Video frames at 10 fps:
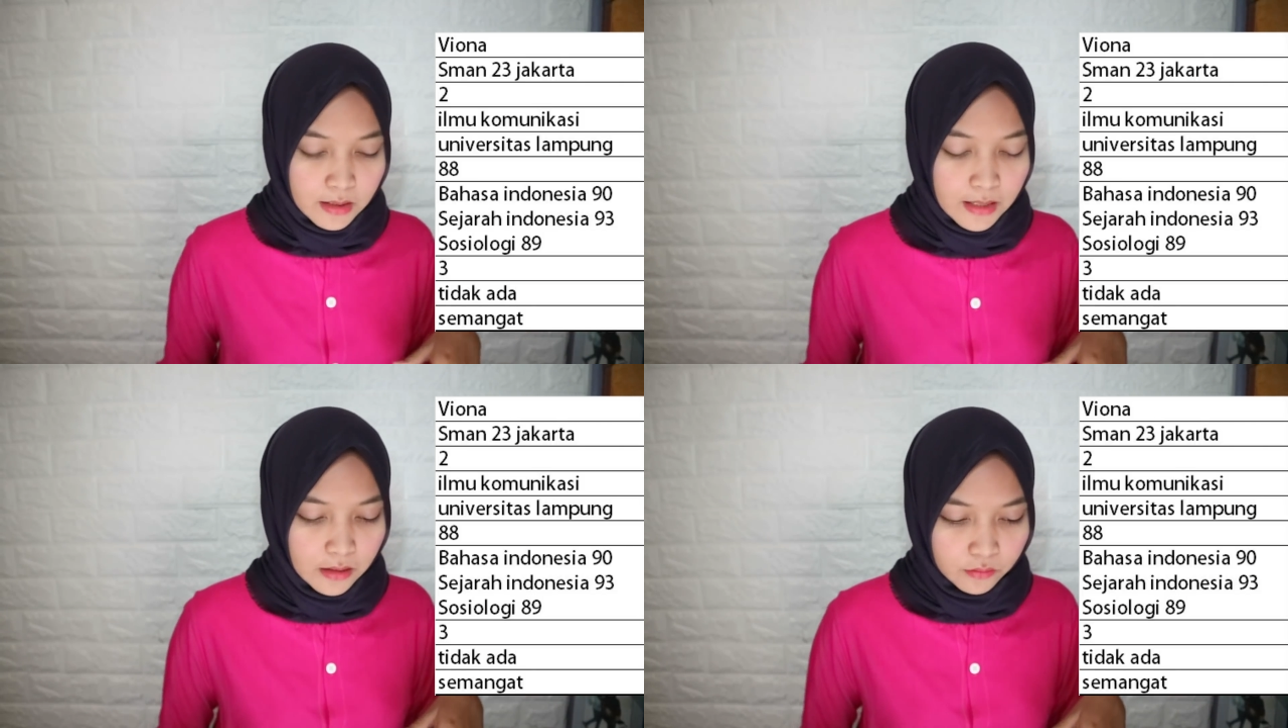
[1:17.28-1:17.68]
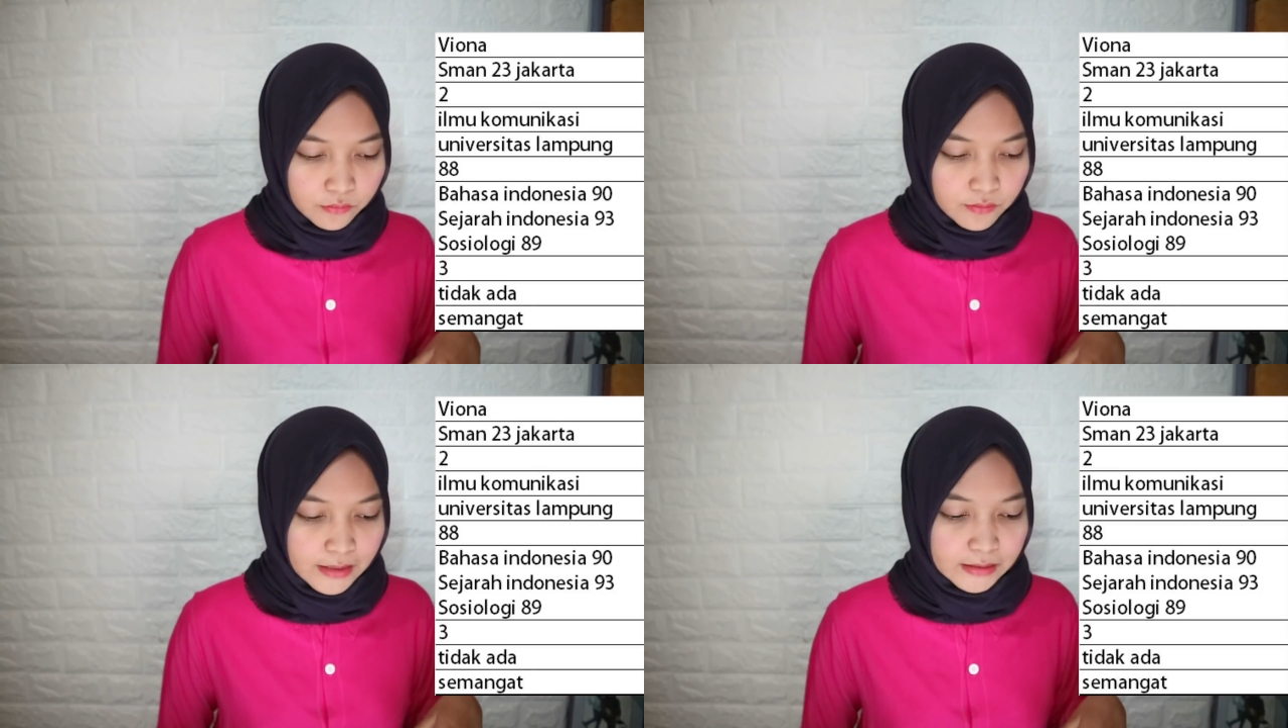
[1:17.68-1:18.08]

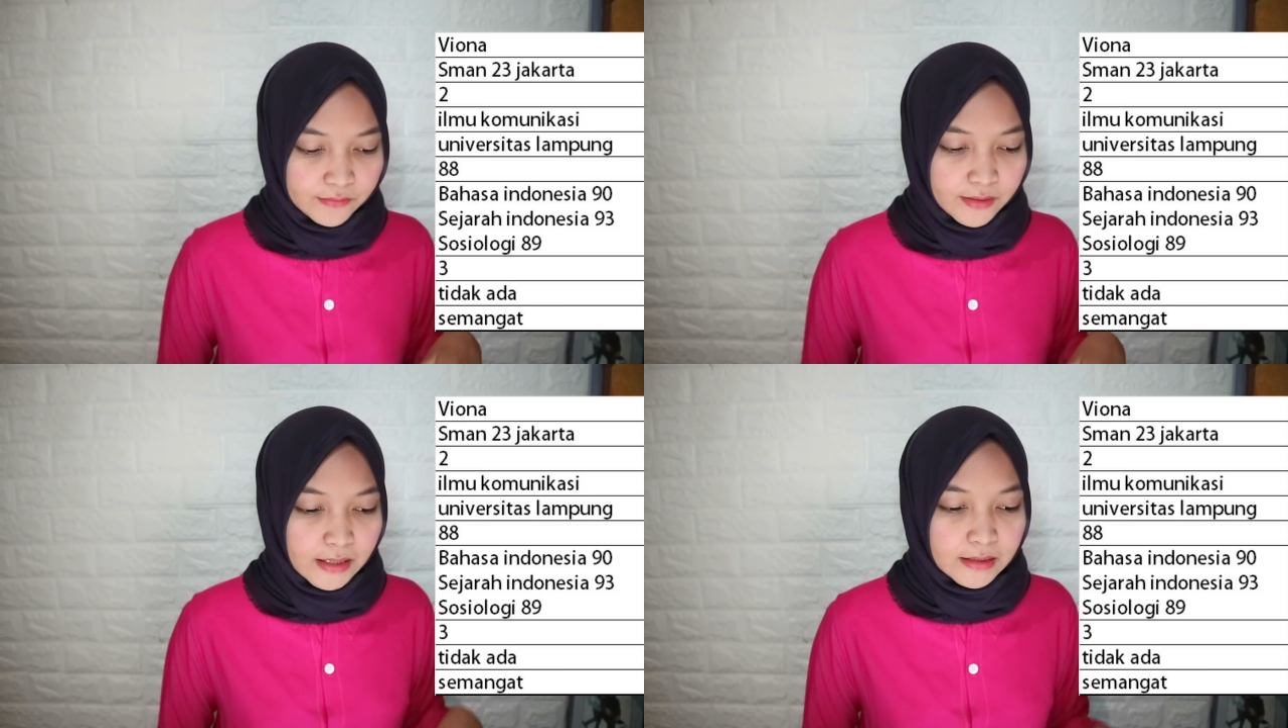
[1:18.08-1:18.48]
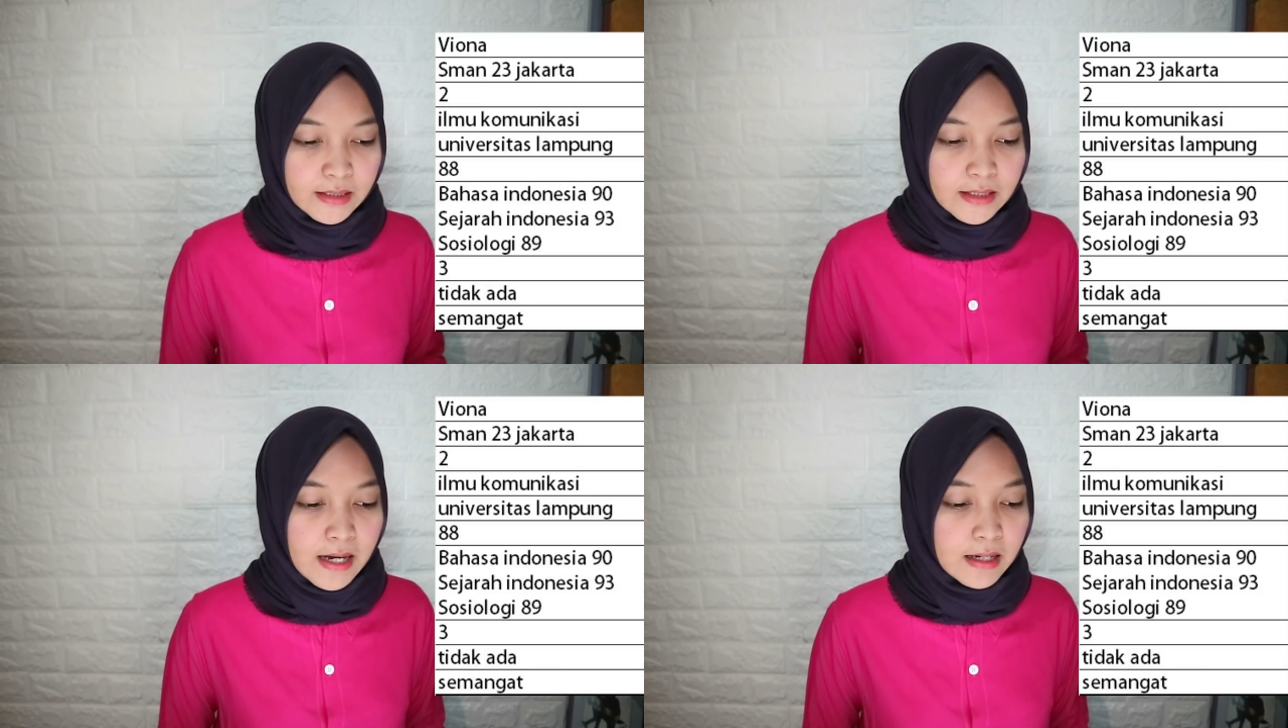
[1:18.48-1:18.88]
lalu sertifikatnya
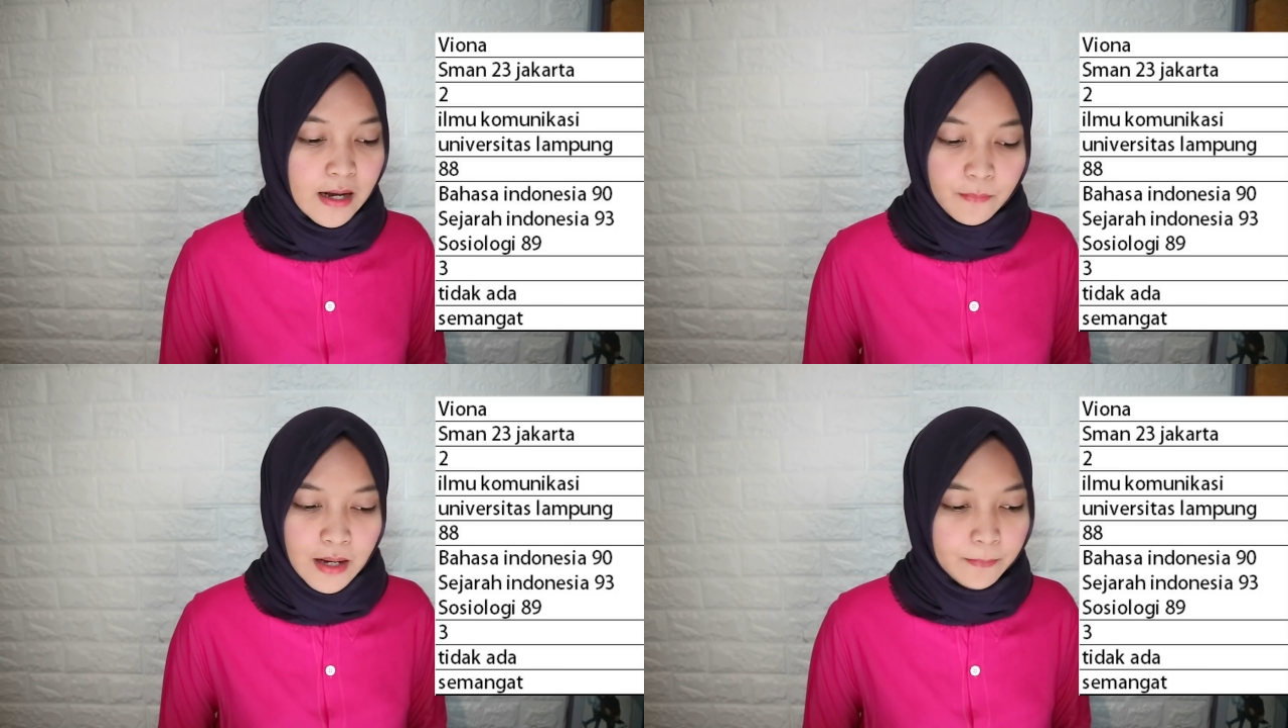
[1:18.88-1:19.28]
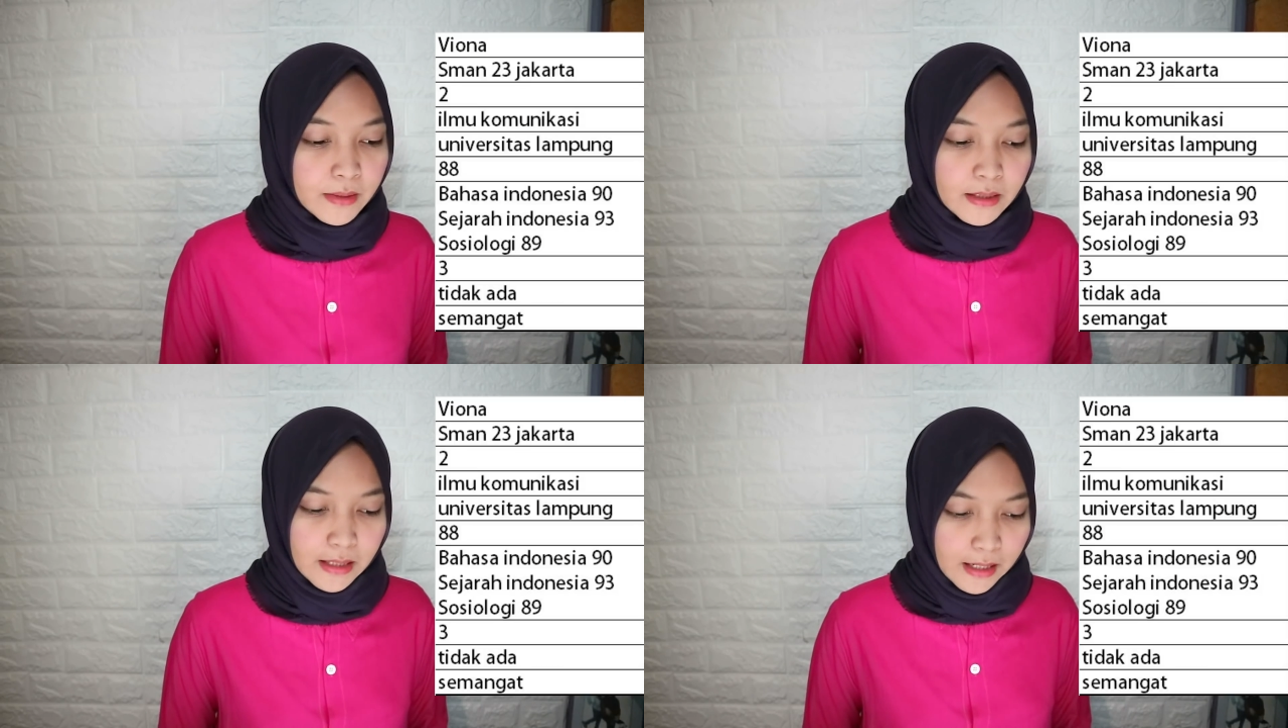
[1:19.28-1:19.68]
dia nggak
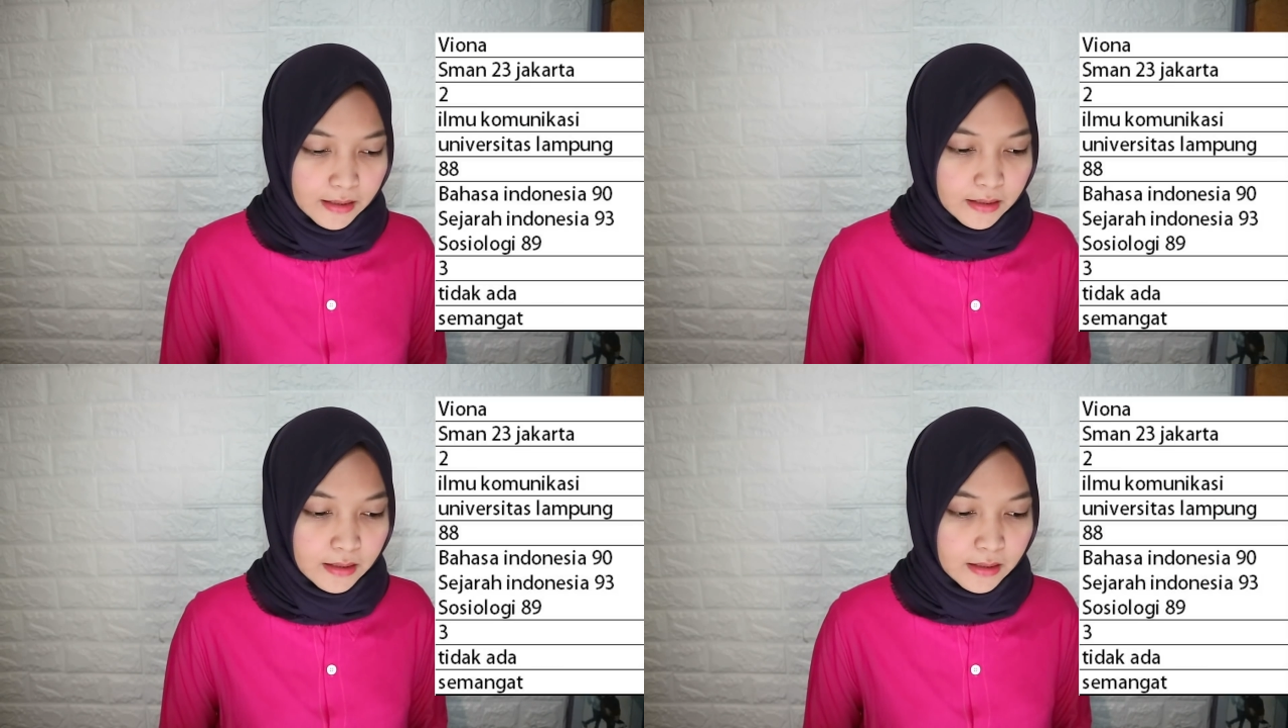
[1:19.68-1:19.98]
melampirkan